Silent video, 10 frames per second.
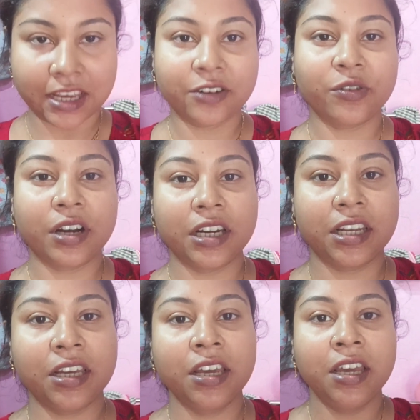
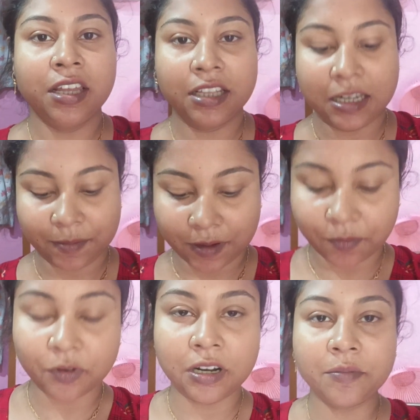একটুখানি দিলীপকে
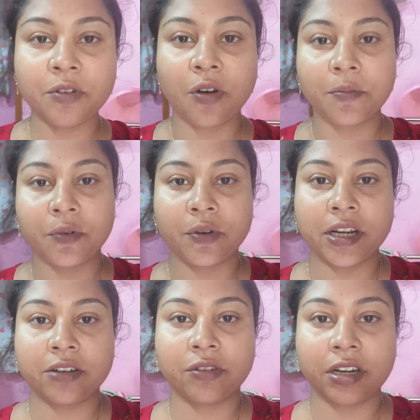বললাম কম করে
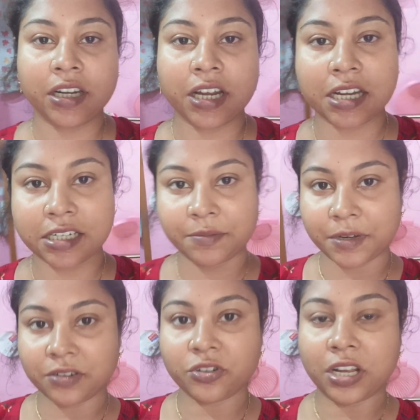একটুখানি খাসির
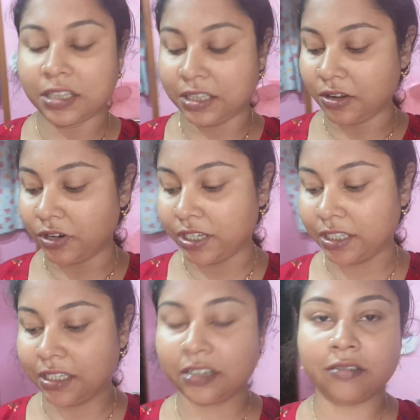মাংস আনতে অনেক
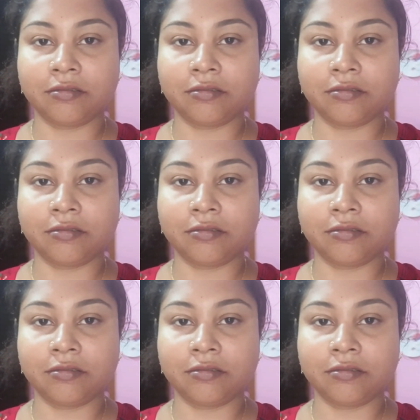দিন